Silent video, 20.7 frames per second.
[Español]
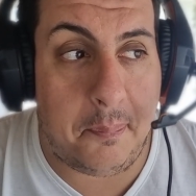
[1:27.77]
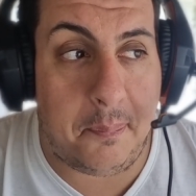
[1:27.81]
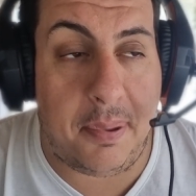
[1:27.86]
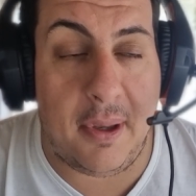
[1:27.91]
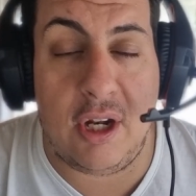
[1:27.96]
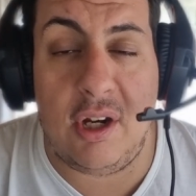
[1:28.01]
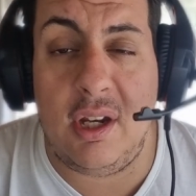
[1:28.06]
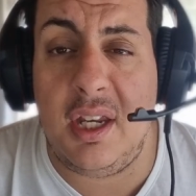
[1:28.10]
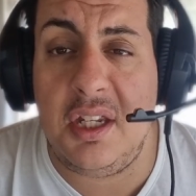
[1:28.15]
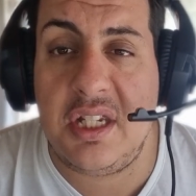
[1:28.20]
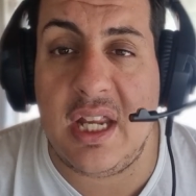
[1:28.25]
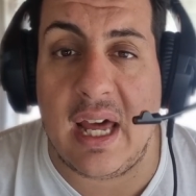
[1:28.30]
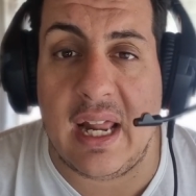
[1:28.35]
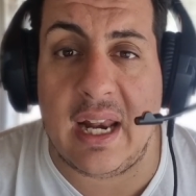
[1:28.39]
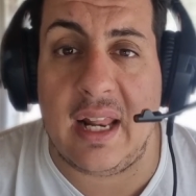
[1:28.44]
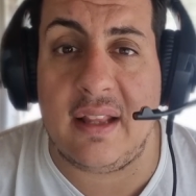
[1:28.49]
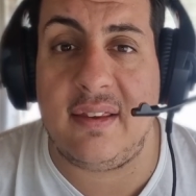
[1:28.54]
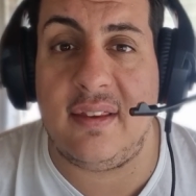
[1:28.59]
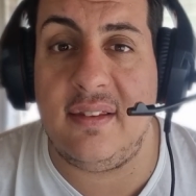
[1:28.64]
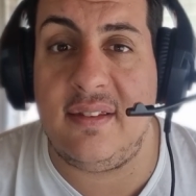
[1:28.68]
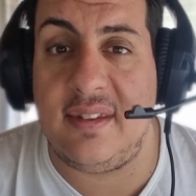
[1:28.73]
Pero el hincha de
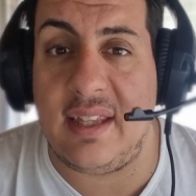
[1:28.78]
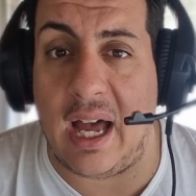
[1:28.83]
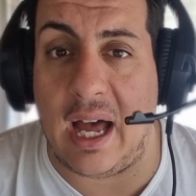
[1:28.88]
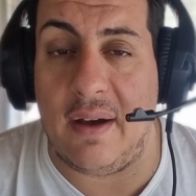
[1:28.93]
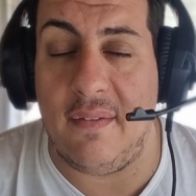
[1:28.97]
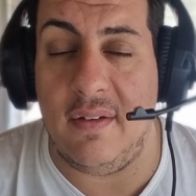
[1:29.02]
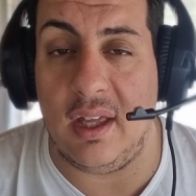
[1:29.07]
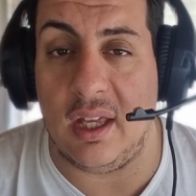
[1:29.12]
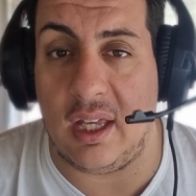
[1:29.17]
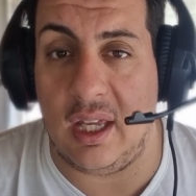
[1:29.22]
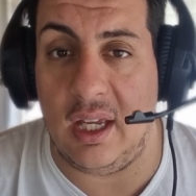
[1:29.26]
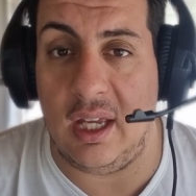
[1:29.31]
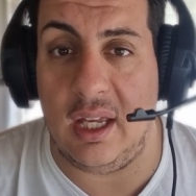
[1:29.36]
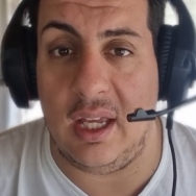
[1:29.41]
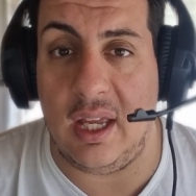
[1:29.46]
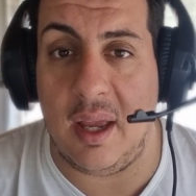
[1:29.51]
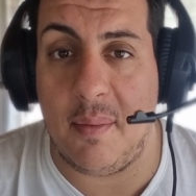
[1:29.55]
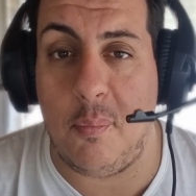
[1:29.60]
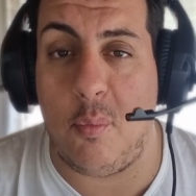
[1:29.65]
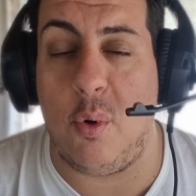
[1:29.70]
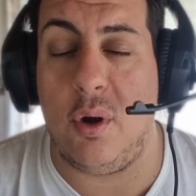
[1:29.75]
Racing sabe que
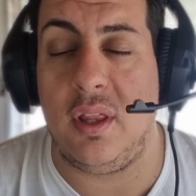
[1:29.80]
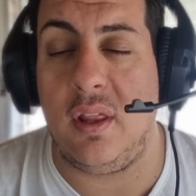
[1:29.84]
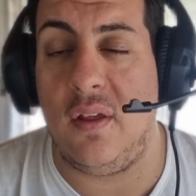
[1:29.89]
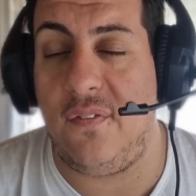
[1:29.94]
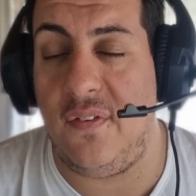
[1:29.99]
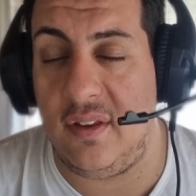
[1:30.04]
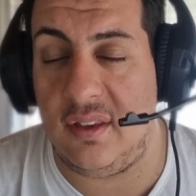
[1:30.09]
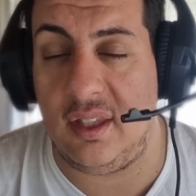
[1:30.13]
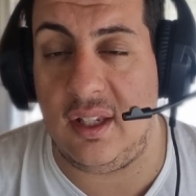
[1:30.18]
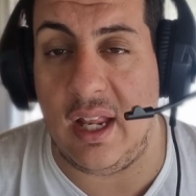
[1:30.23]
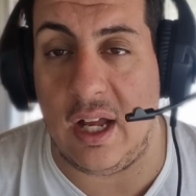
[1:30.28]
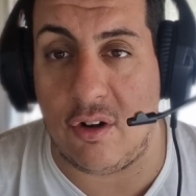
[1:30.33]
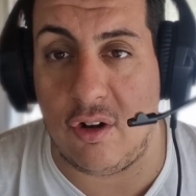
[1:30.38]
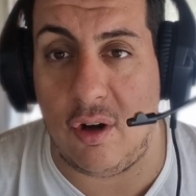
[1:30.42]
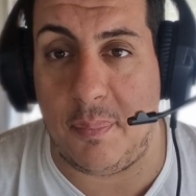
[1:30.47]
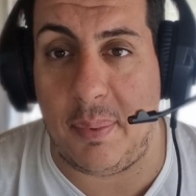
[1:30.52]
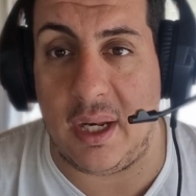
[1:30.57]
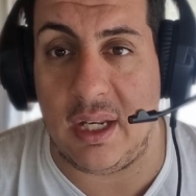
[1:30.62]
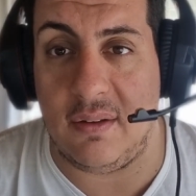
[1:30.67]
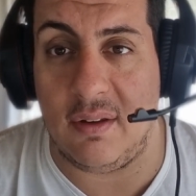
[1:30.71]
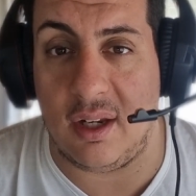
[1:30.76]
es muy difícil la
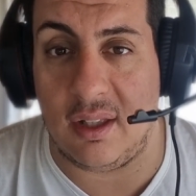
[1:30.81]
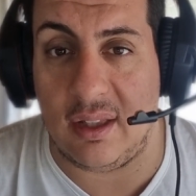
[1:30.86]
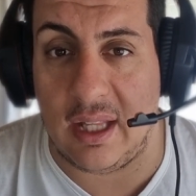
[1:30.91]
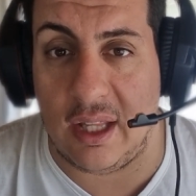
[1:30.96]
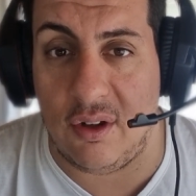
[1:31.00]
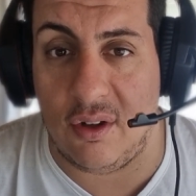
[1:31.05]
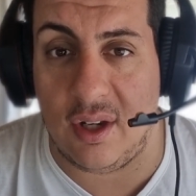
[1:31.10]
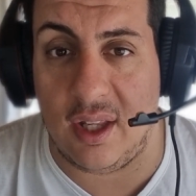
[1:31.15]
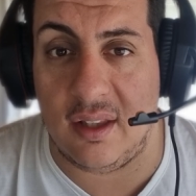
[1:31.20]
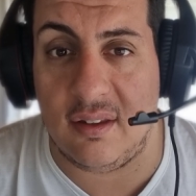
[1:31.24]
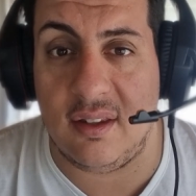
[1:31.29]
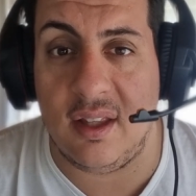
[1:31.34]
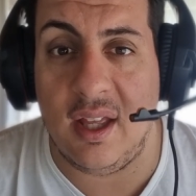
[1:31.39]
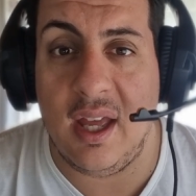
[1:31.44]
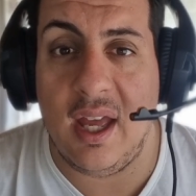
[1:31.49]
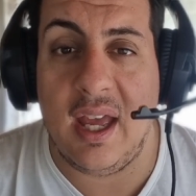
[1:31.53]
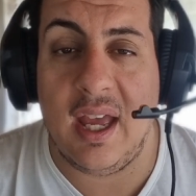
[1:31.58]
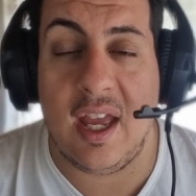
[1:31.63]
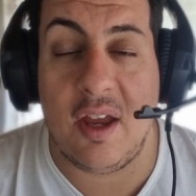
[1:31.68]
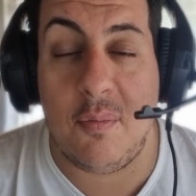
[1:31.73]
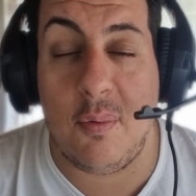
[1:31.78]
Copa Libertadores,
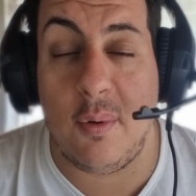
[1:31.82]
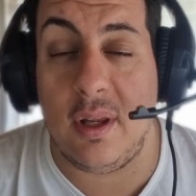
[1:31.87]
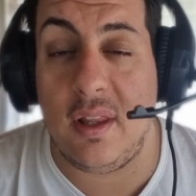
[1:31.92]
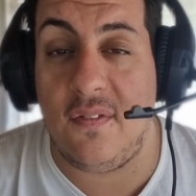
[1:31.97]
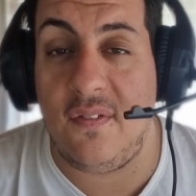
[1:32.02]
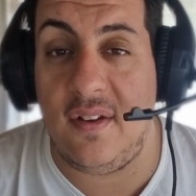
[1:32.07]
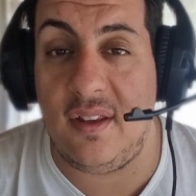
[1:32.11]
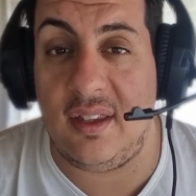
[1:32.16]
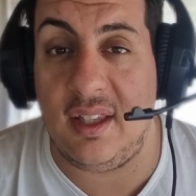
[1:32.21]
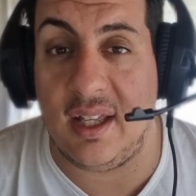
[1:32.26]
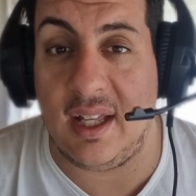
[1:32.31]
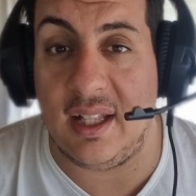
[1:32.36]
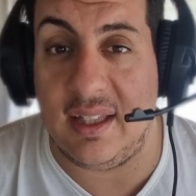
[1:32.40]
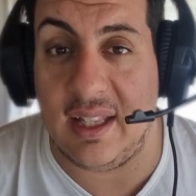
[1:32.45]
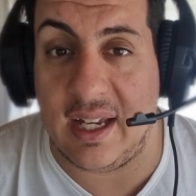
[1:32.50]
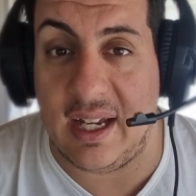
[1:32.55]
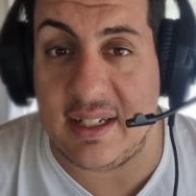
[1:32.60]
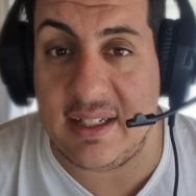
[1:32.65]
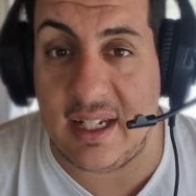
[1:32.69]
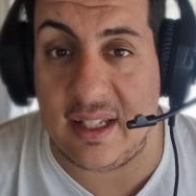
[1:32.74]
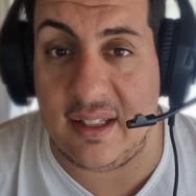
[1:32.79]
es muy difícil que
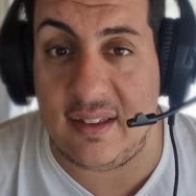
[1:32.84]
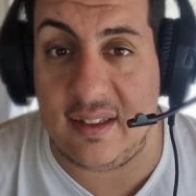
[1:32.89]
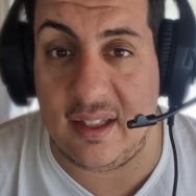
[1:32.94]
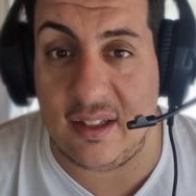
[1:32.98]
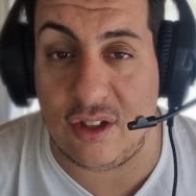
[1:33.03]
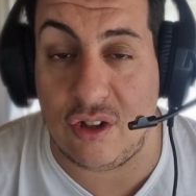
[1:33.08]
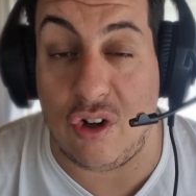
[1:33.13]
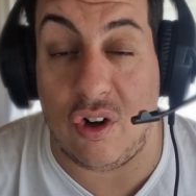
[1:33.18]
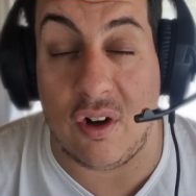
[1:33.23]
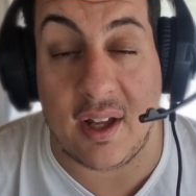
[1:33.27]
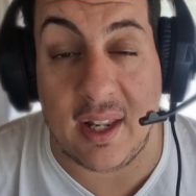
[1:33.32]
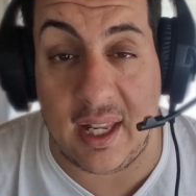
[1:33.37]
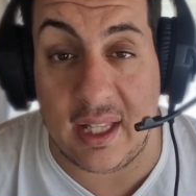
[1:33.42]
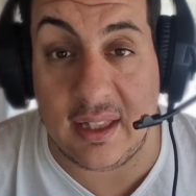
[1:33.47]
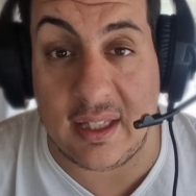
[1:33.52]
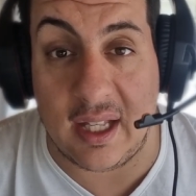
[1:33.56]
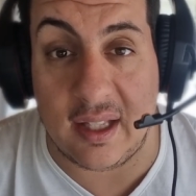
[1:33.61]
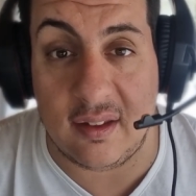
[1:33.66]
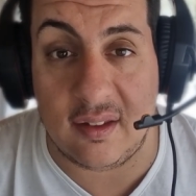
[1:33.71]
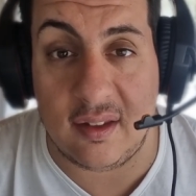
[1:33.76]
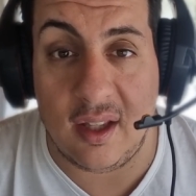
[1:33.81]
tenga chances
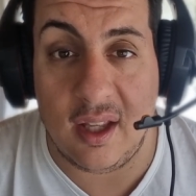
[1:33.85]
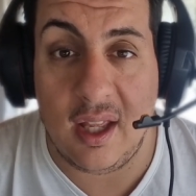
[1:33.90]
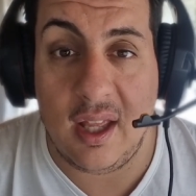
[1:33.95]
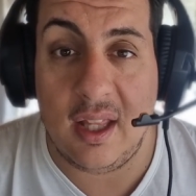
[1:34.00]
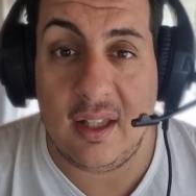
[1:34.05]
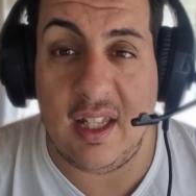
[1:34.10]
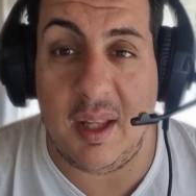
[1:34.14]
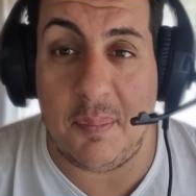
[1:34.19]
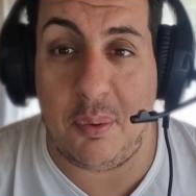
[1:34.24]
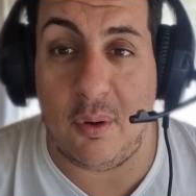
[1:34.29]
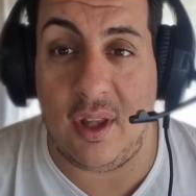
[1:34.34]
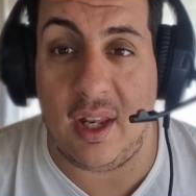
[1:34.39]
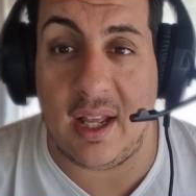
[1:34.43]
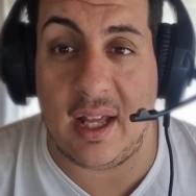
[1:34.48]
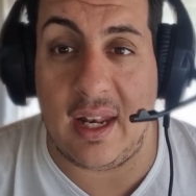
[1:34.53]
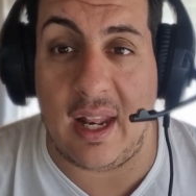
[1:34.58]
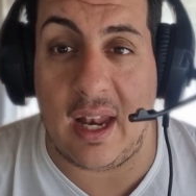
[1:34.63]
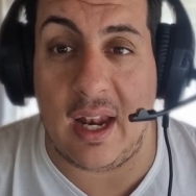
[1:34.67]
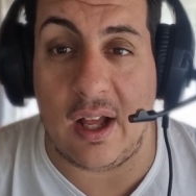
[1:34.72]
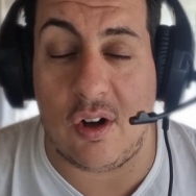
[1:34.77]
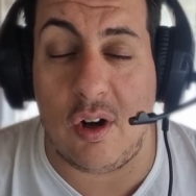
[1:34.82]
concretas de poder
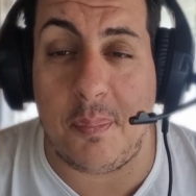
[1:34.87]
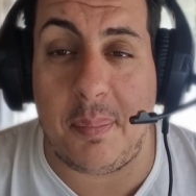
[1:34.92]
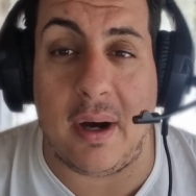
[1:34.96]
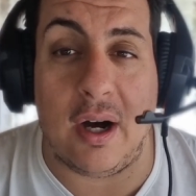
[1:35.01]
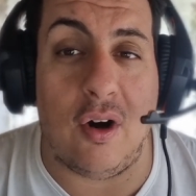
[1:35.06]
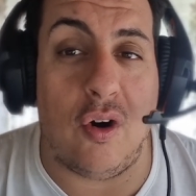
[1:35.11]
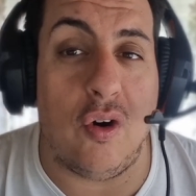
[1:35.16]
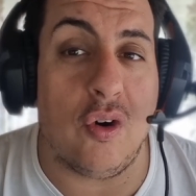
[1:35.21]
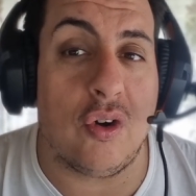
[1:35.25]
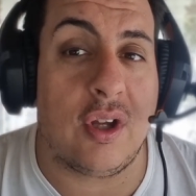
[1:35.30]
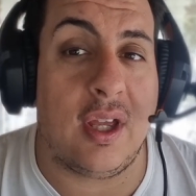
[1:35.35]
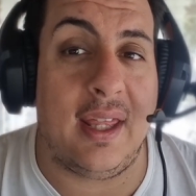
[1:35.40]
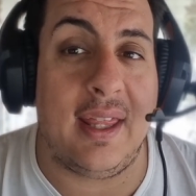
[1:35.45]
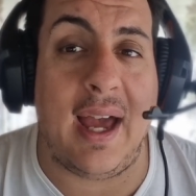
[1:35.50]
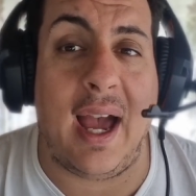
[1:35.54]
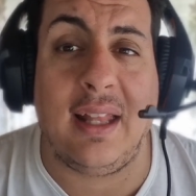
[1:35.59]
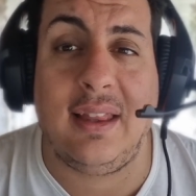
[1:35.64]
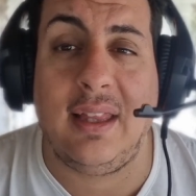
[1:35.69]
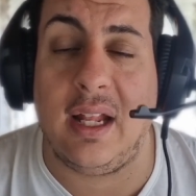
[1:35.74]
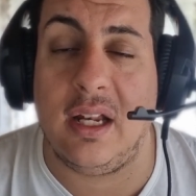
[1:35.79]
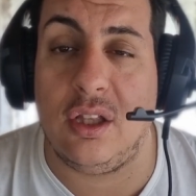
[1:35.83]
ganar la Copa o que a
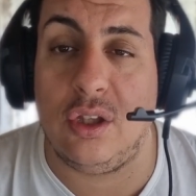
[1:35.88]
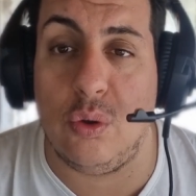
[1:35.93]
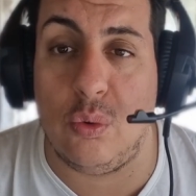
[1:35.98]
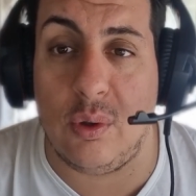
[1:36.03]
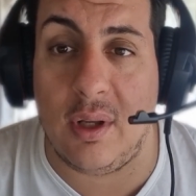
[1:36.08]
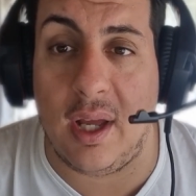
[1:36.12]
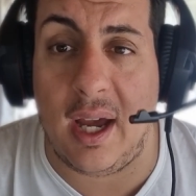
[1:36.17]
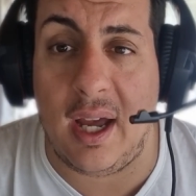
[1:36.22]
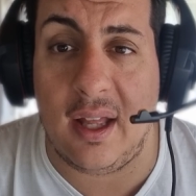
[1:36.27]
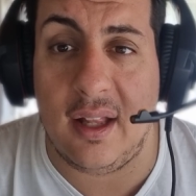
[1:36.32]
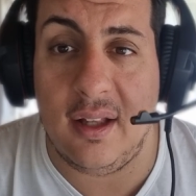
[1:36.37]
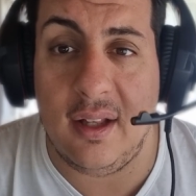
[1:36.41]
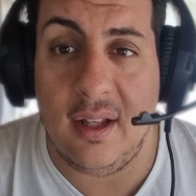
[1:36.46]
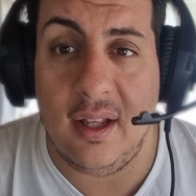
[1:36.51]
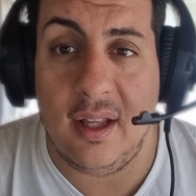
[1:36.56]
esta altura,